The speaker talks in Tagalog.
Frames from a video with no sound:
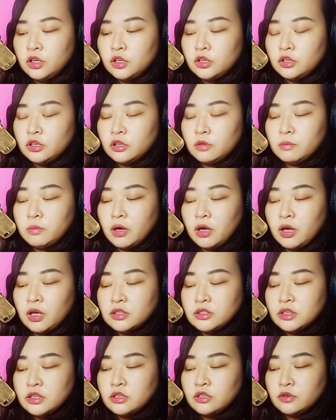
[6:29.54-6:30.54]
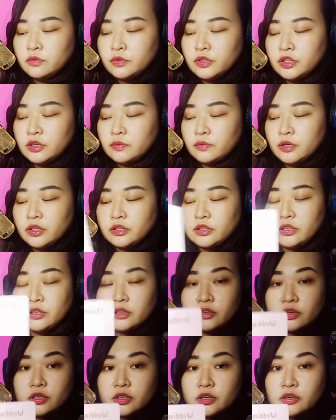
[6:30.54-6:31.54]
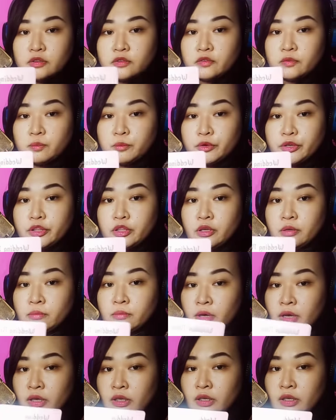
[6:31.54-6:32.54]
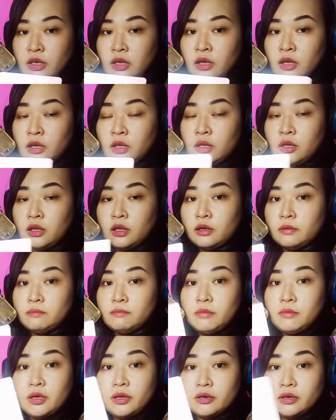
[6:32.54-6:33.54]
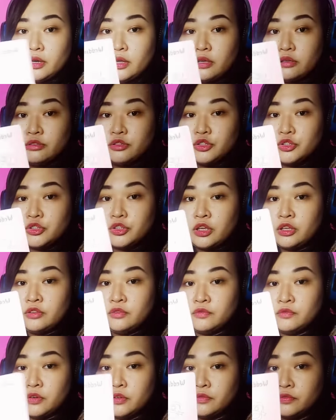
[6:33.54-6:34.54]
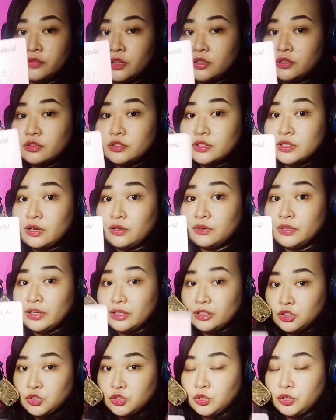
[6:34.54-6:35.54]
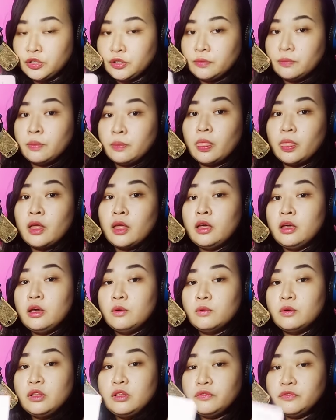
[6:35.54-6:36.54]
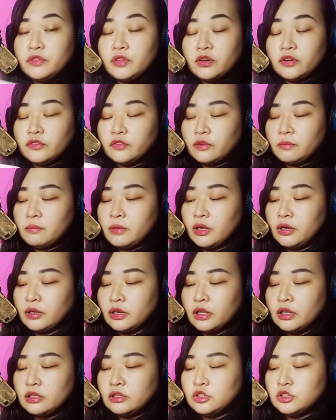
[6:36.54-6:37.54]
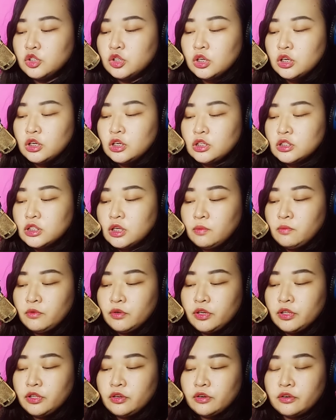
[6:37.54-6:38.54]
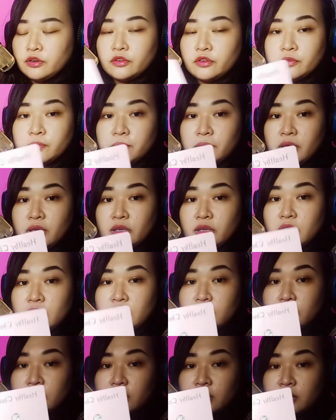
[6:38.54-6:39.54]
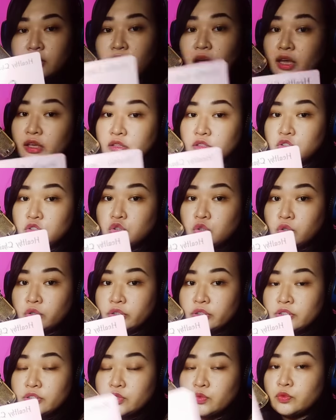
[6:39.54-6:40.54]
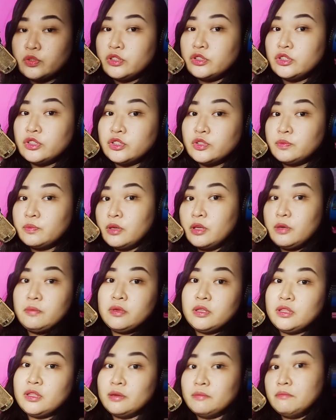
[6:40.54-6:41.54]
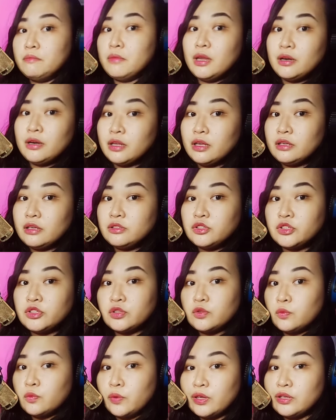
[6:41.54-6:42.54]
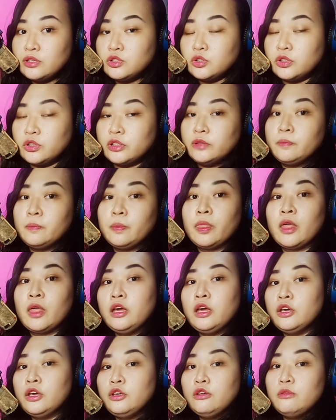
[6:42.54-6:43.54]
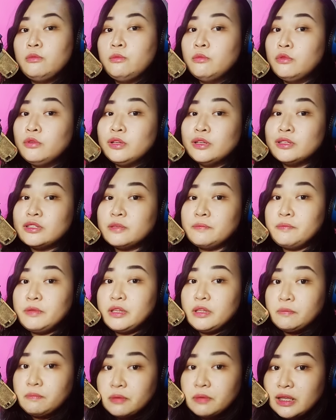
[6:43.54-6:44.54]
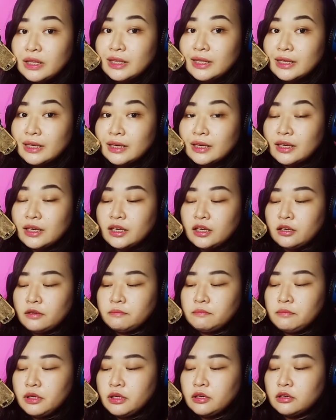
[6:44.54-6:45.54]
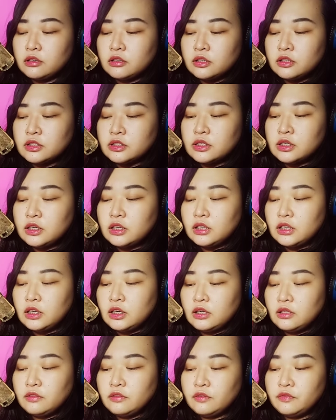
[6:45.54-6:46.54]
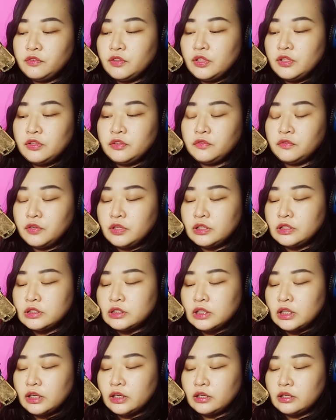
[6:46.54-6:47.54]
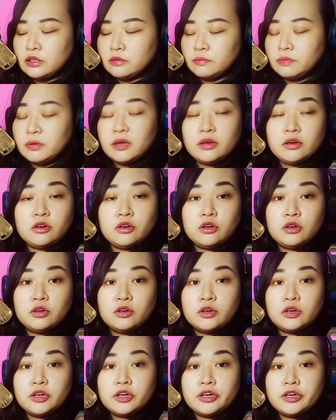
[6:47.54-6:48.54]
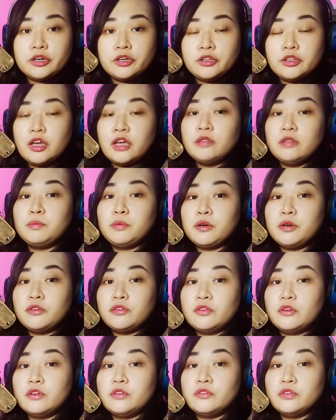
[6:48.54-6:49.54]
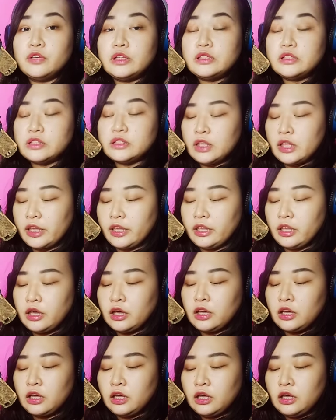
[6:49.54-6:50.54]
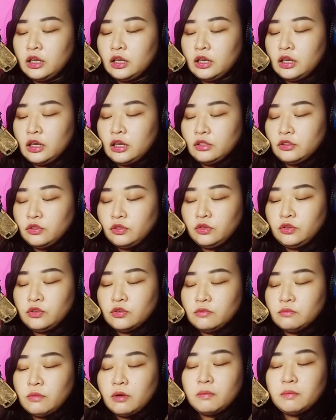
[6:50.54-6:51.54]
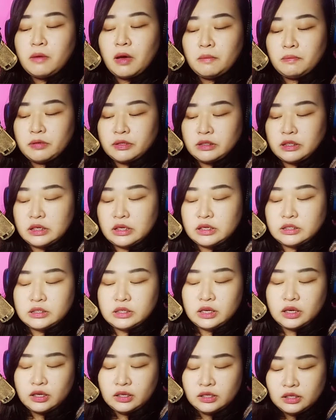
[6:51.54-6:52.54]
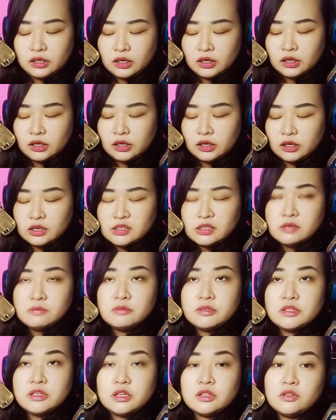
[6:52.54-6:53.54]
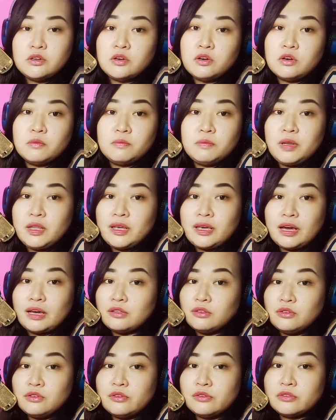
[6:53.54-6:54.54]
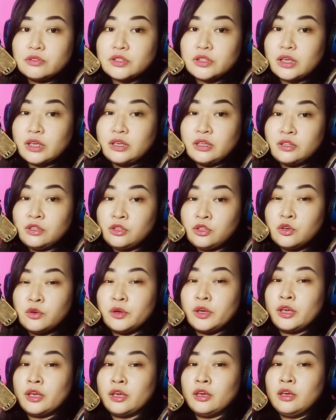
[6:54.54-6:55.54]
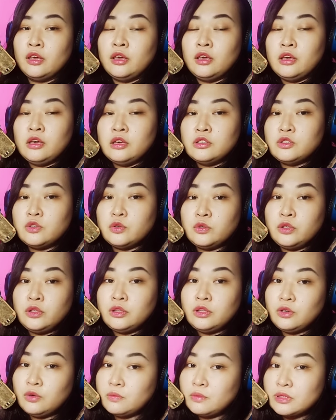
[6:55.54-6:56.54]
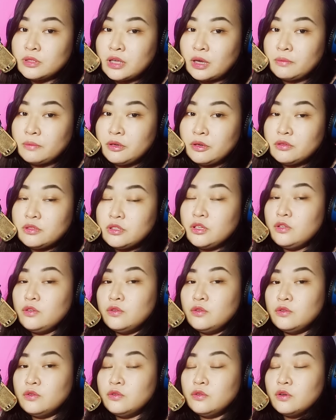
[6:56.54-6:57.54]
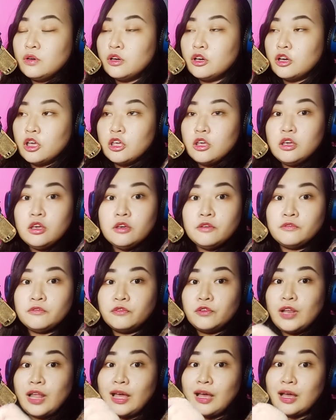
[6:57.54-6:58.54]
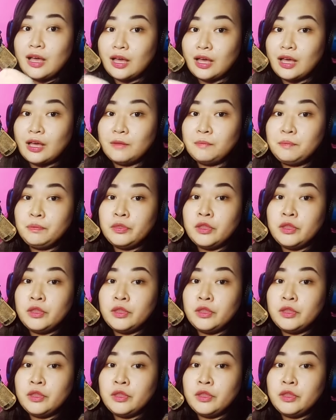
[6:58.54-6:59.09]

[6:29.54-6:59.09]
Yung iba nga sa inyo, with the wedding rings, pwedeng may marriage na involved dito sa connection. Well, if there's a marriage, someone here is making the right choice, which is maybe the marriage situation. Yun muna si pinipili because it, it feels like, or that person feels like, eto yung magpapasaya sa kanya, kasi masyadong komplikado yung sa inyo eh. So, hindi ko masabi ko sino, kung, if lang ha,